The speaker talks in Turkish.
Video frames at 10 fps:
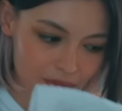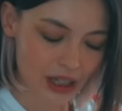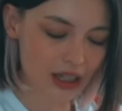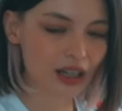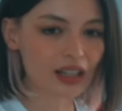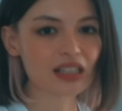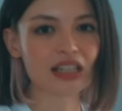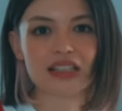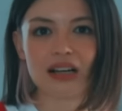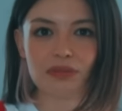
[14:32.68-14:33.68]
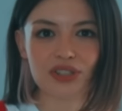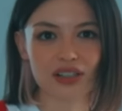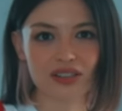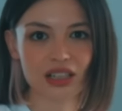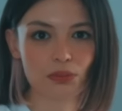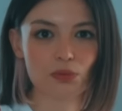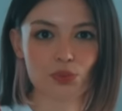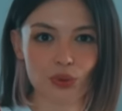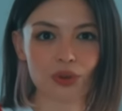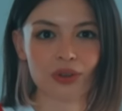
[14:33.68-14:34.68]
Arkadaşlar inanmayacaksınız ama
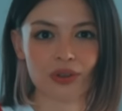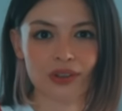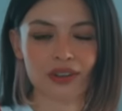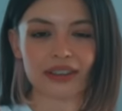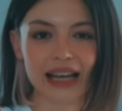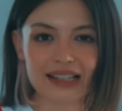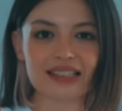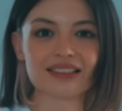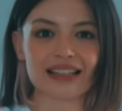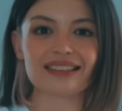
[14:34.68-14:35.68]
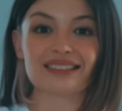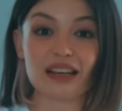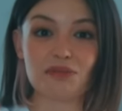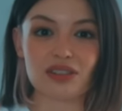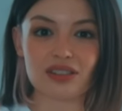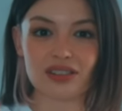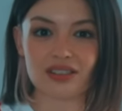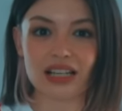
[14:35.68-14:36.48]
bu Gerçekten temiz.